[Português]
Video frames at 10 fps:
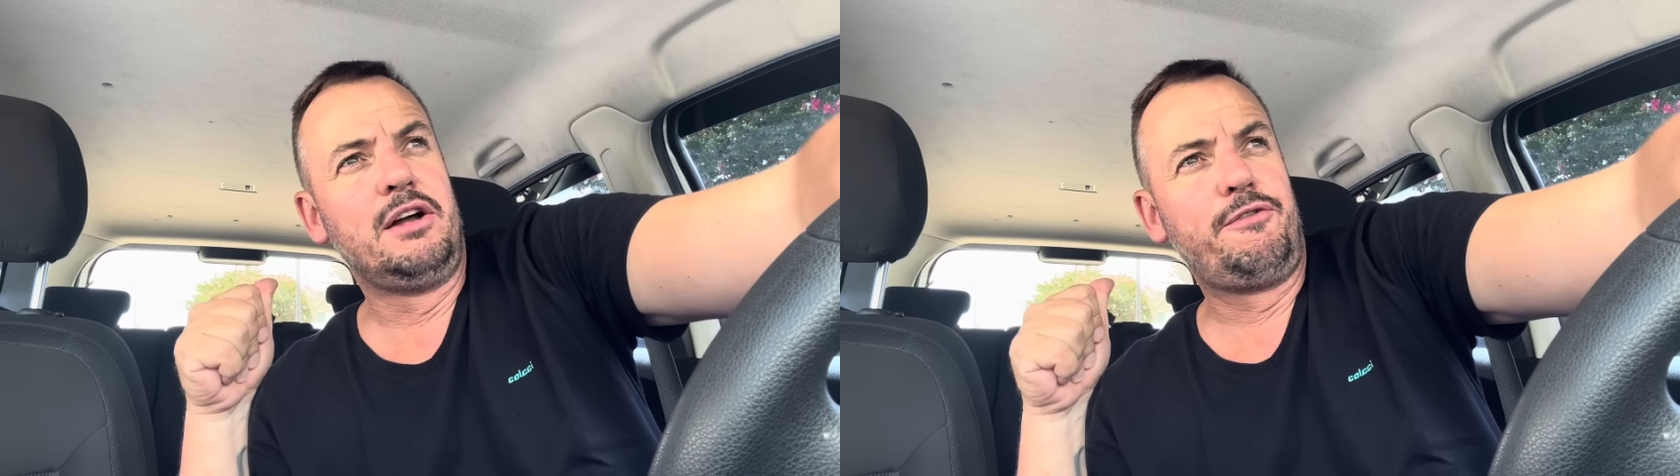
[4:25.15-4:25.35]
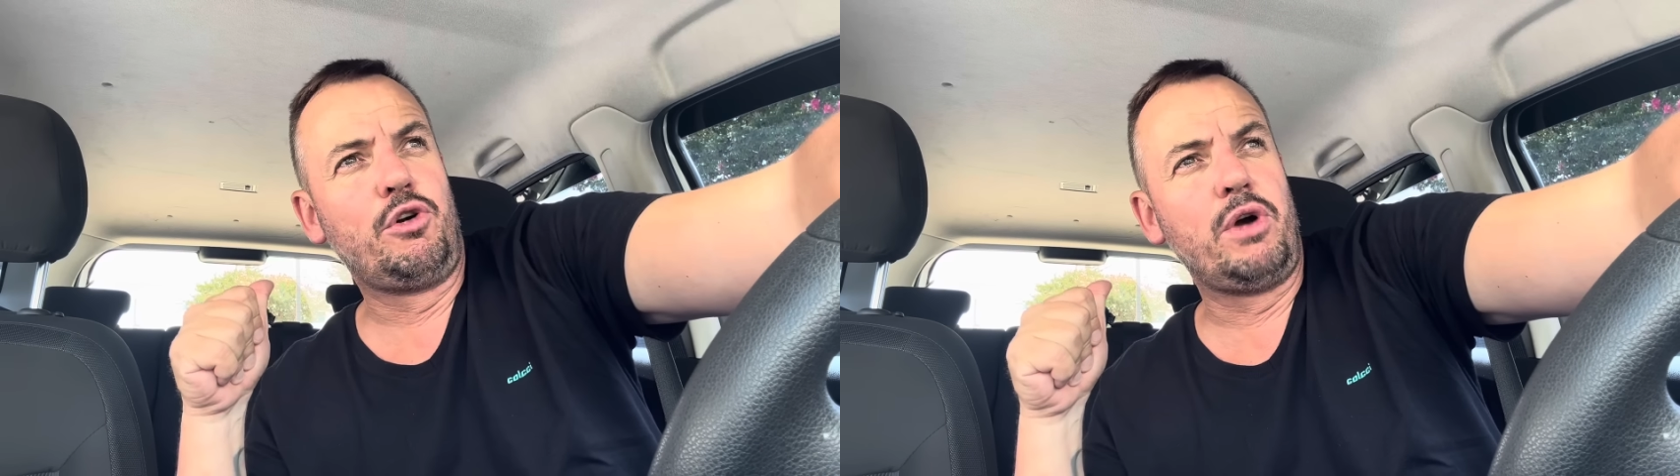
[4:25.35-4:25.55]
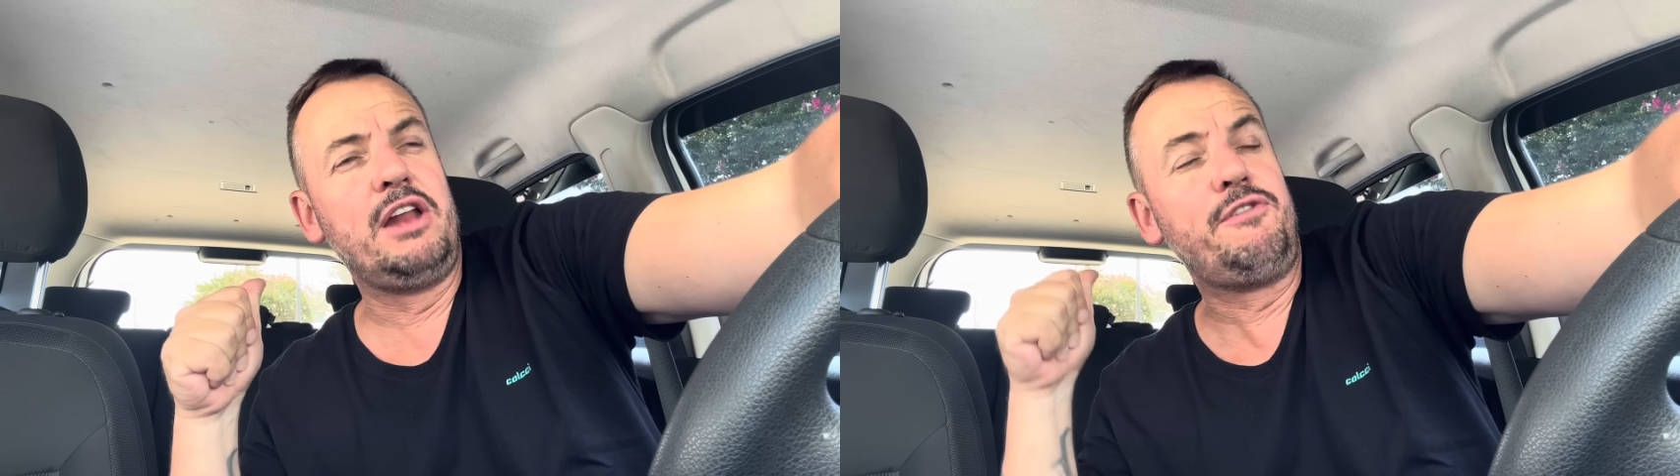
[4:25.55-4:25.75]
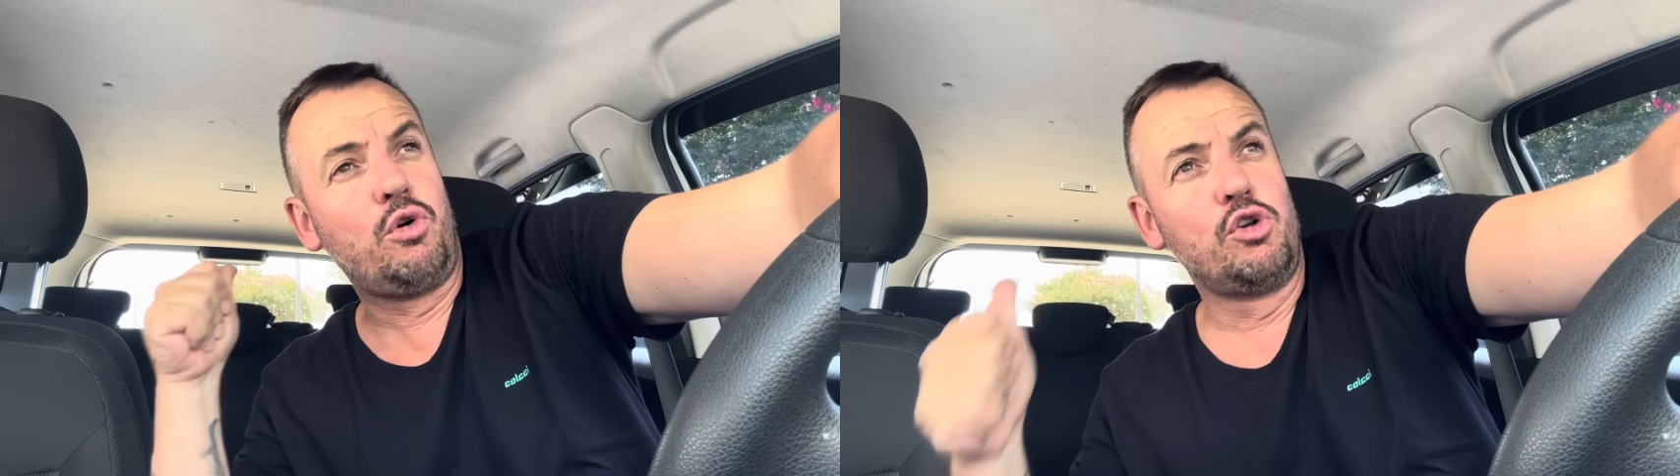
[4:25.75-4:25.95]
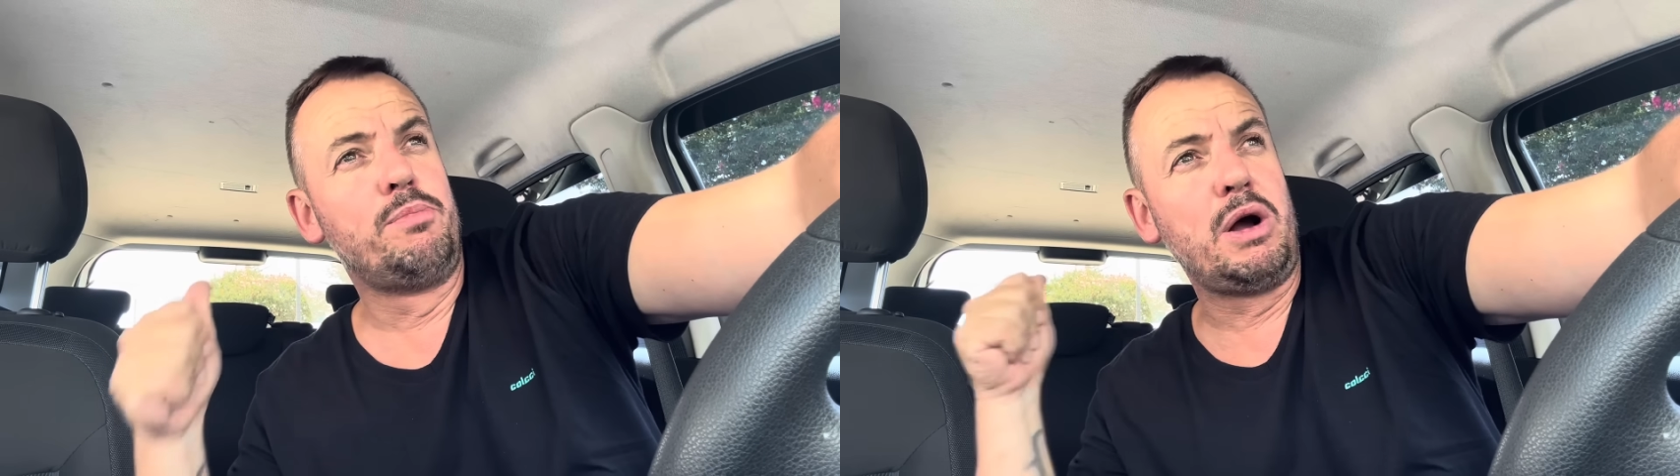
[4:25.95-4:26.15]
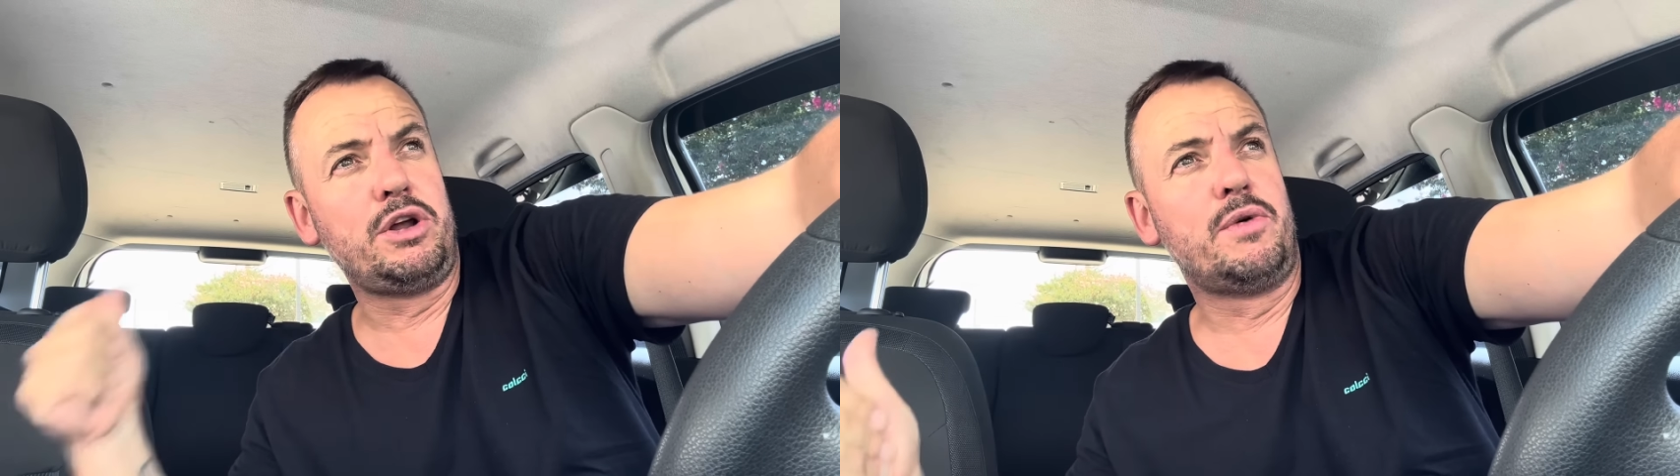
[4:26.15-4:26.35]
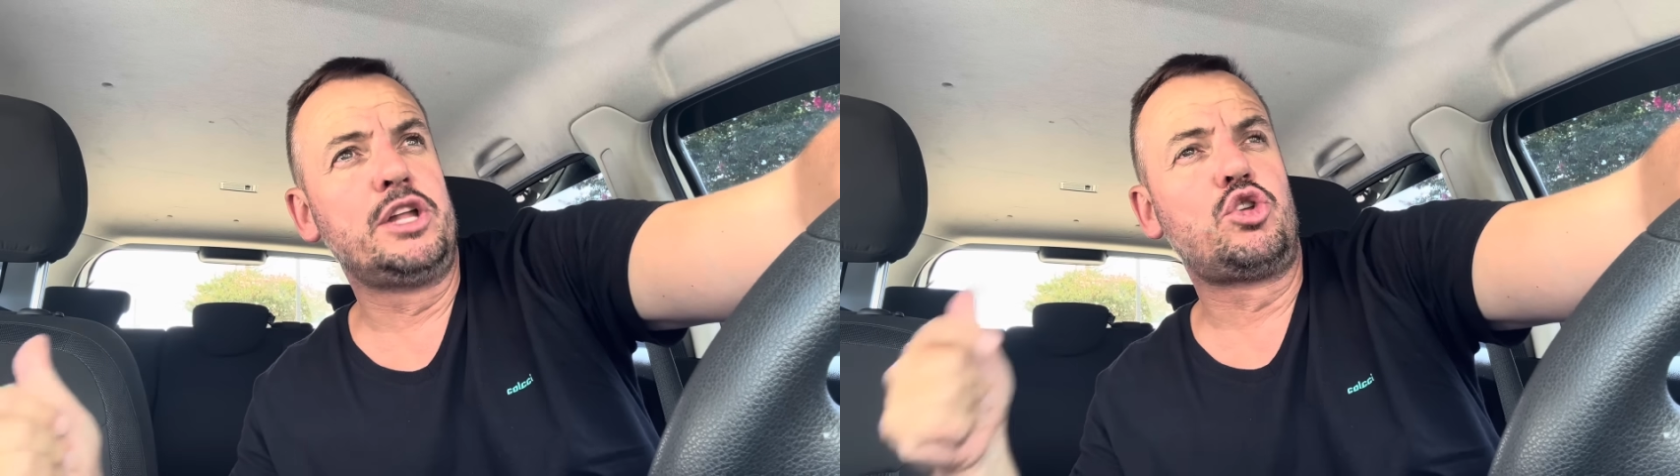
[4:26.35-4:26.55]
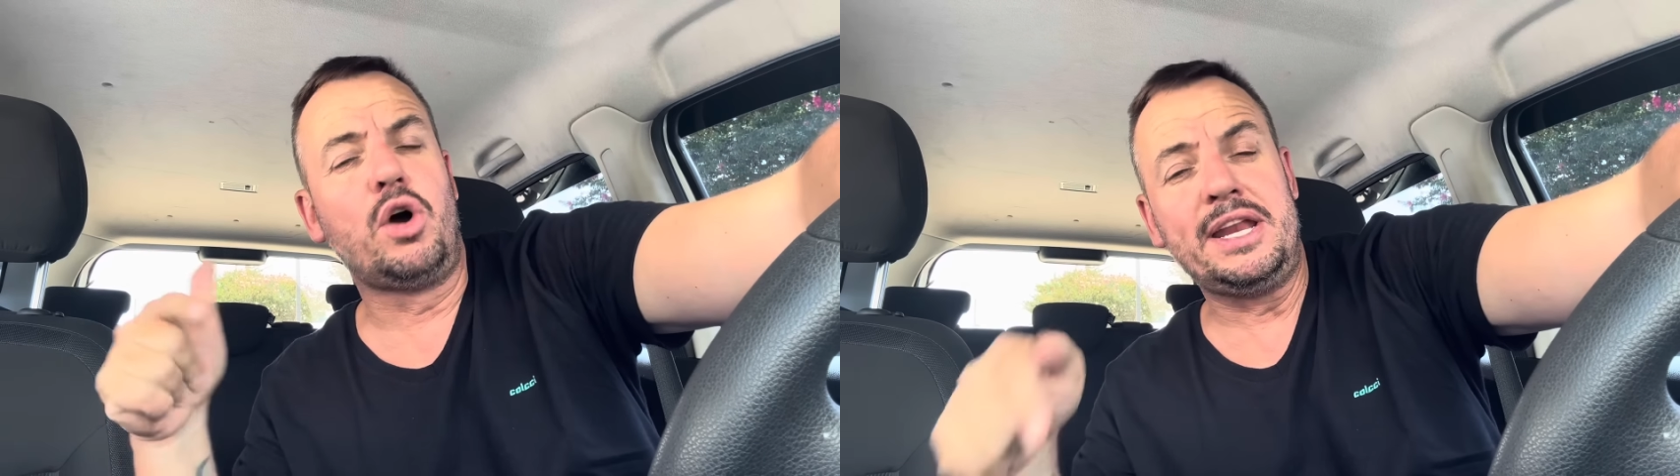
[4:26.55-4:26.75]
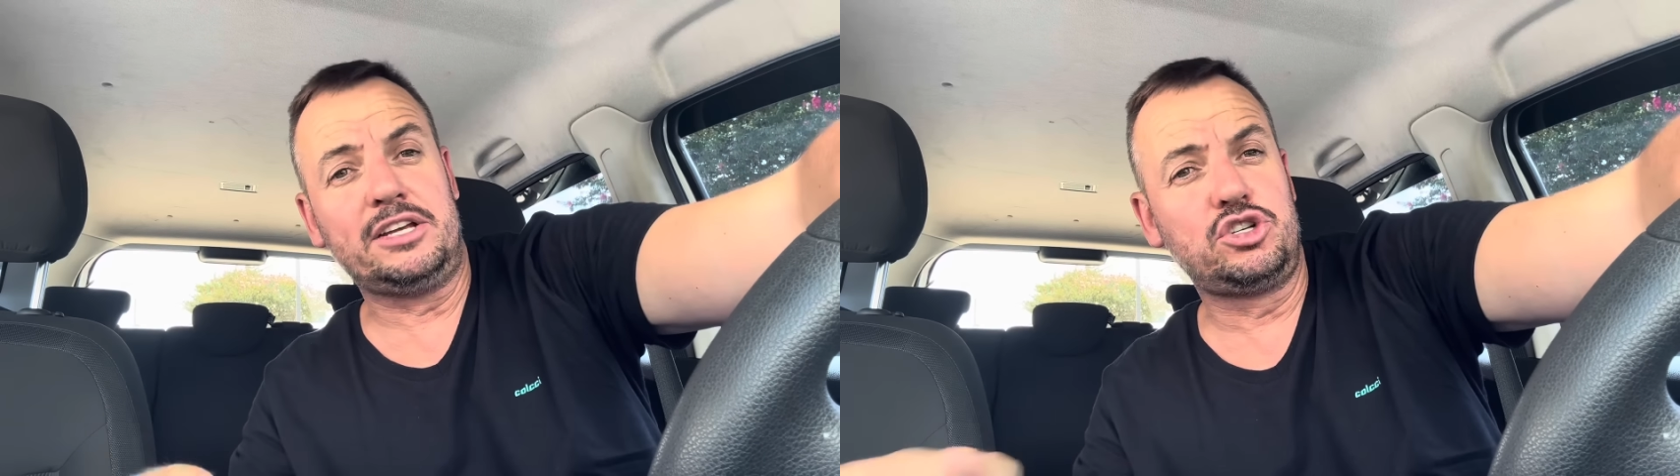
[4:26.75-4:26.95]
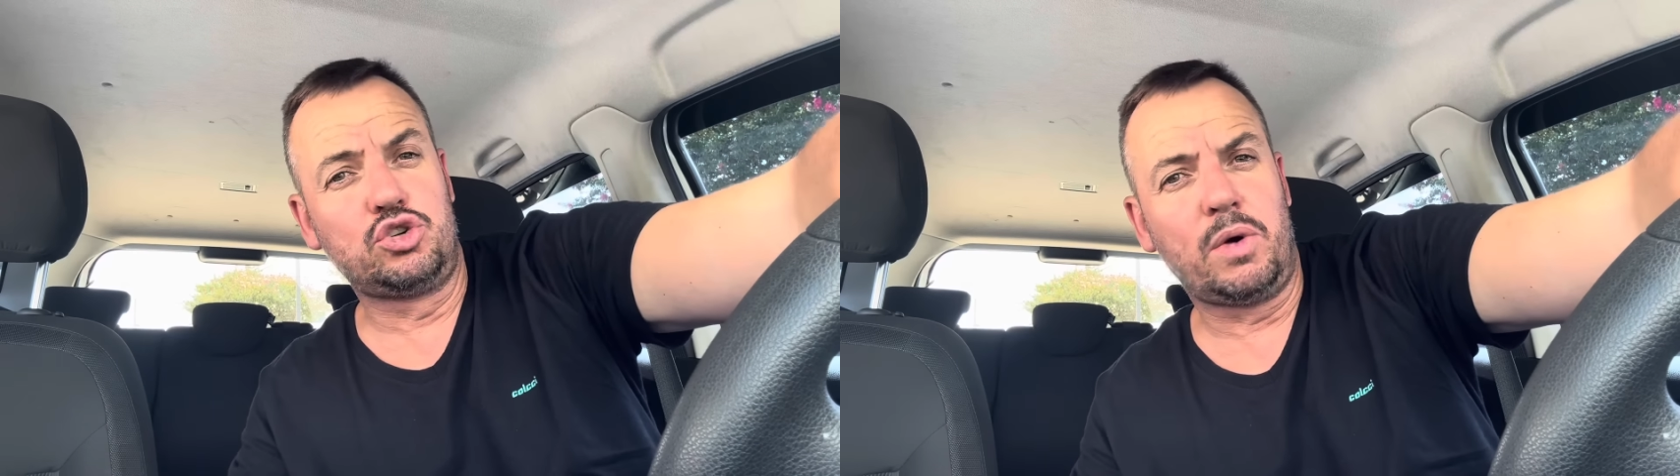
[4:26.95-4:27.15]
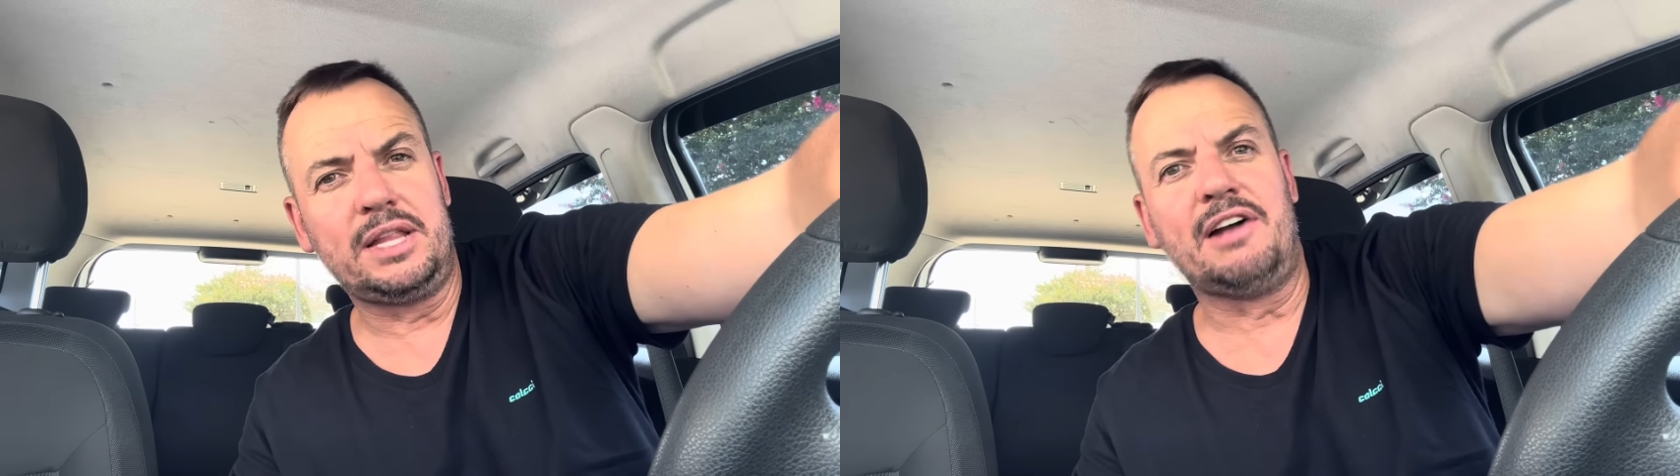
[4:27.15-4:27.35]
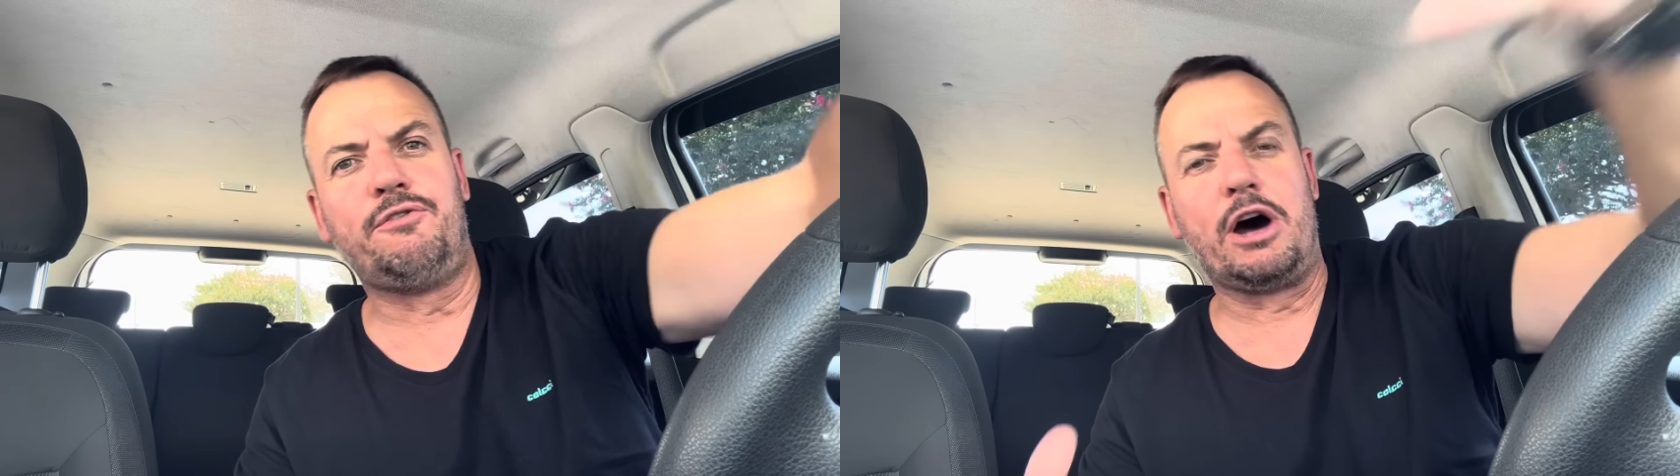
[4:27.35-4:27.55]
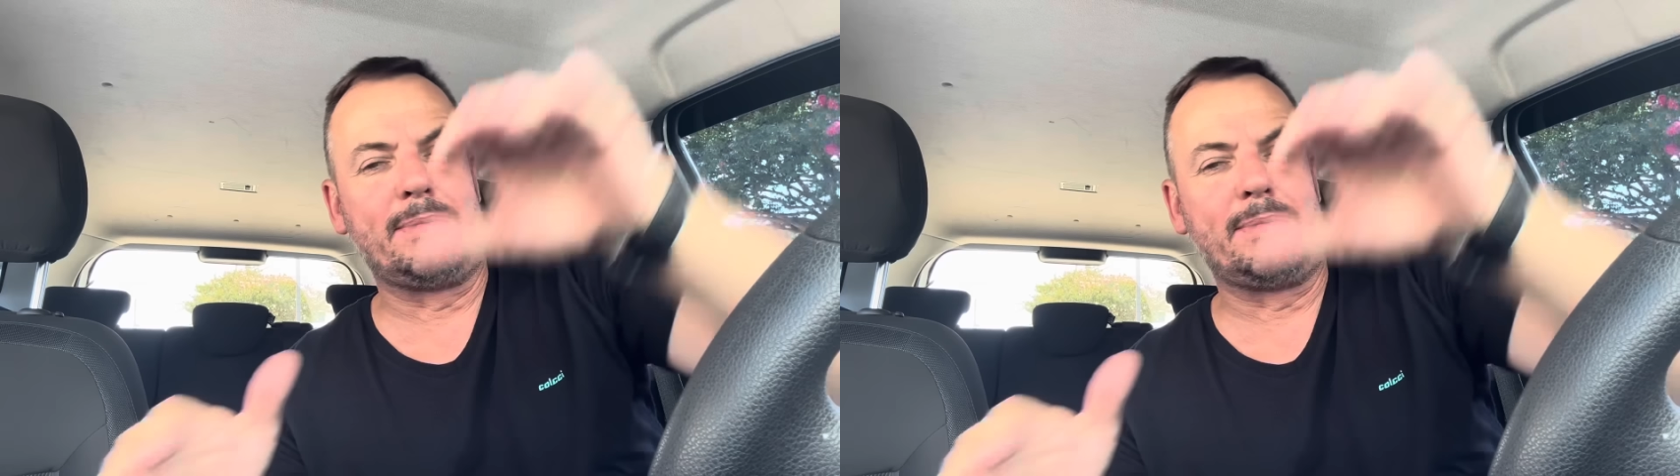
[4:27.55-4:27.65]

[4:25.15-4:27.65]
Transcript: não ficou, ele ficou no banco e não entrou e nesse jogo ele está fora,